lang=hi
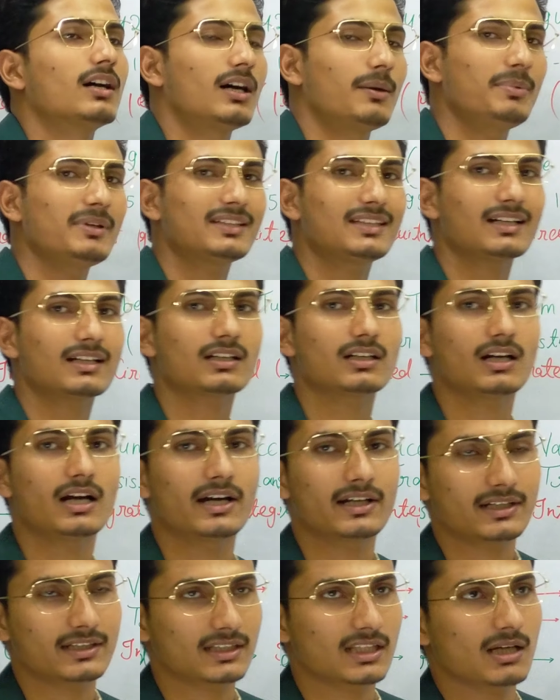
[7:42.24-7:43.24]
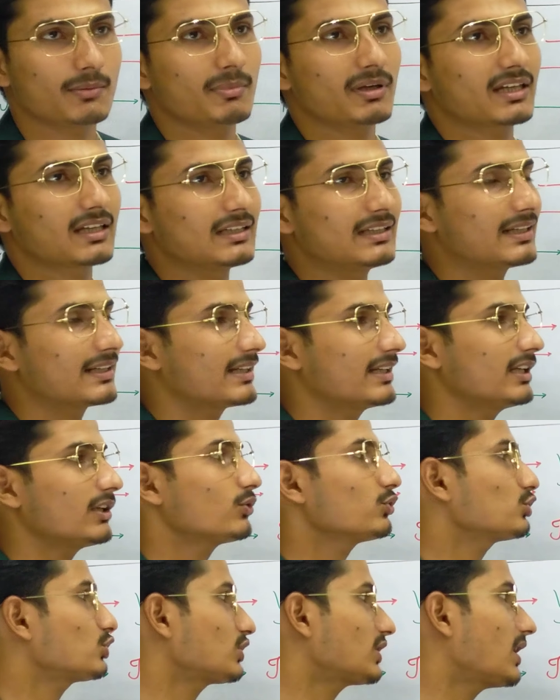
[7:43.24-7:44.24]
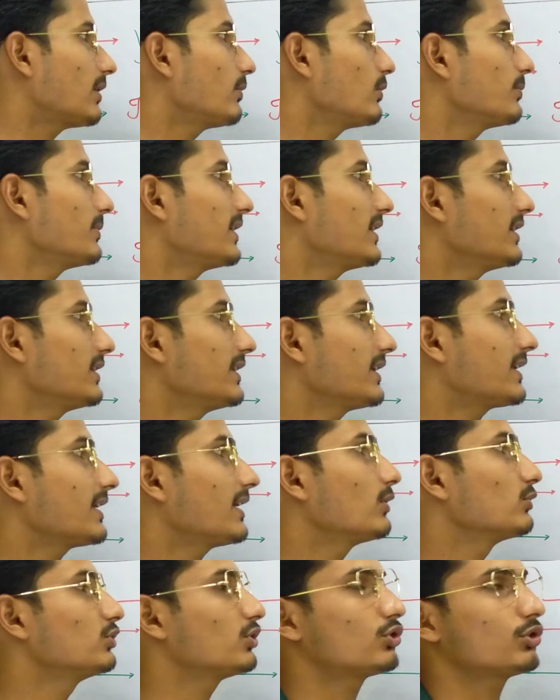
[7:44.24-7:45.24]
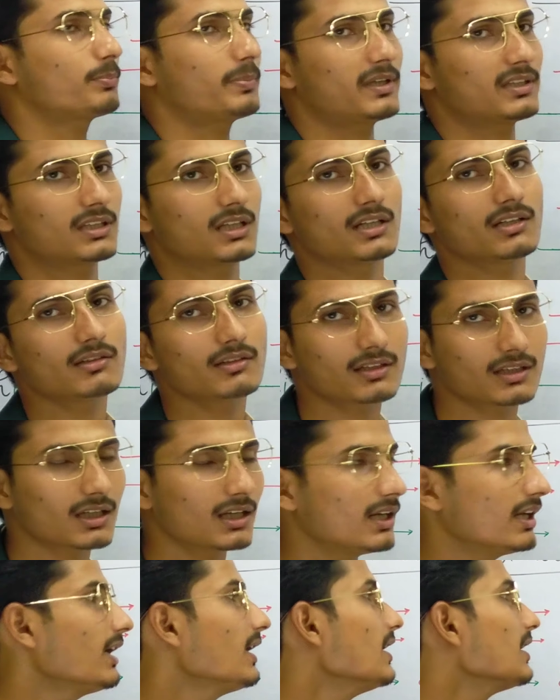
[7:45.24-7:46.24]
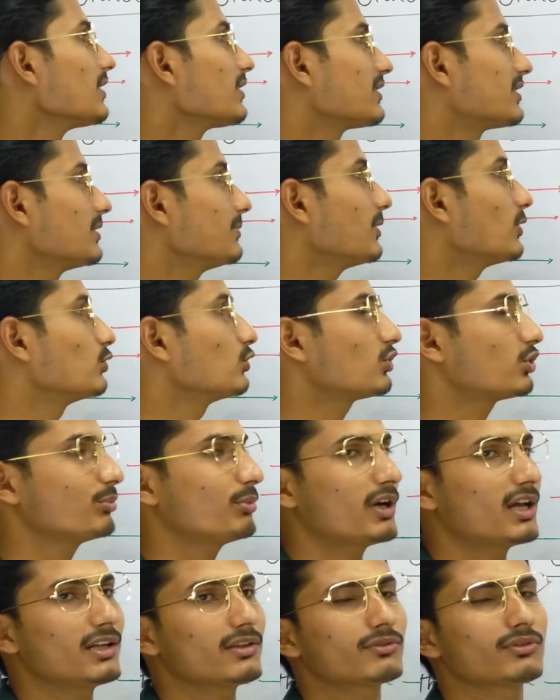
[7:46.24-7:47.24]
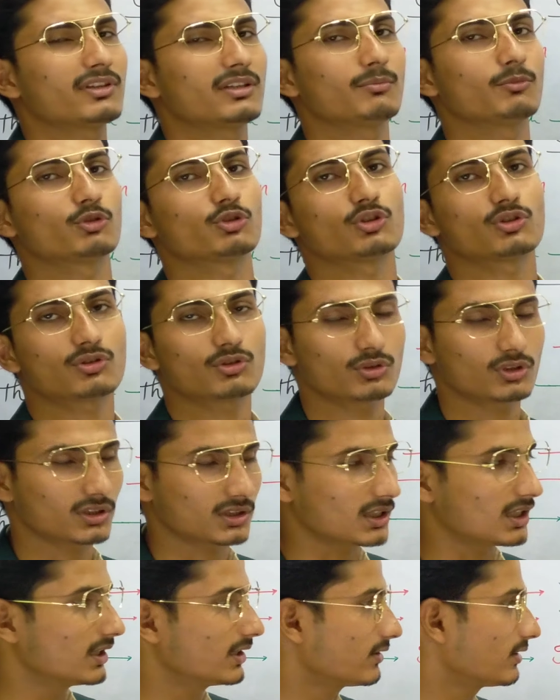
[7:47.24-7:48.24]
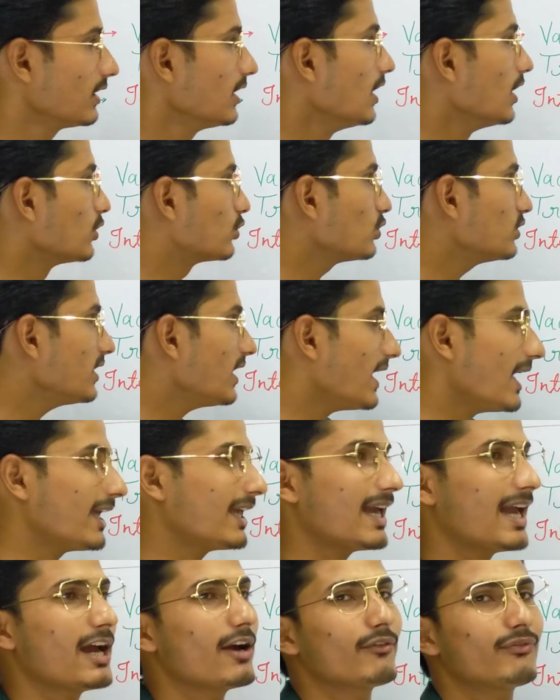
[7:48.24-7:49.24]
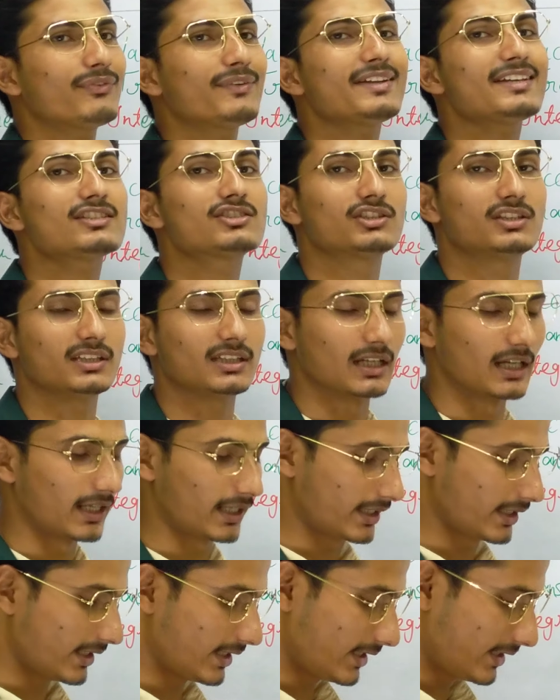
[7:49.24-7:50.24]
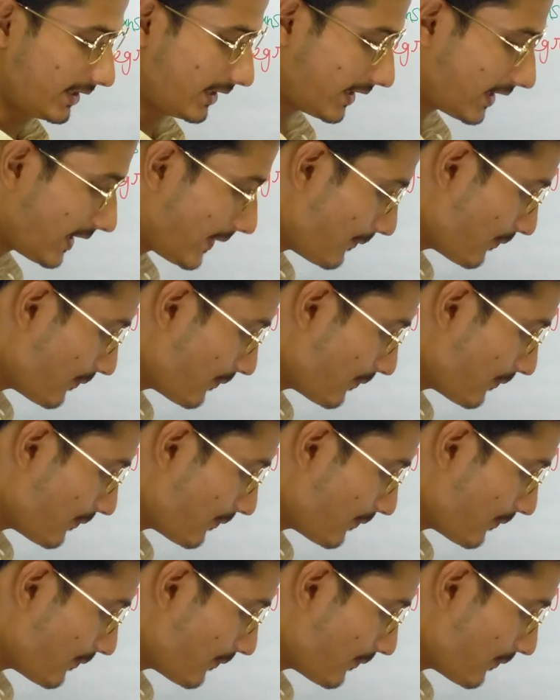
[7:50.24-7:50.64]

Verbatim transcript: अभी तक हर किताब में क्लियर नहीं है कुछ किताबों में मैंने देखा 1945 लिखा है किसी में 1942 किसी में उन्नीस तो ये एक एवरेज दिया गया है ठीक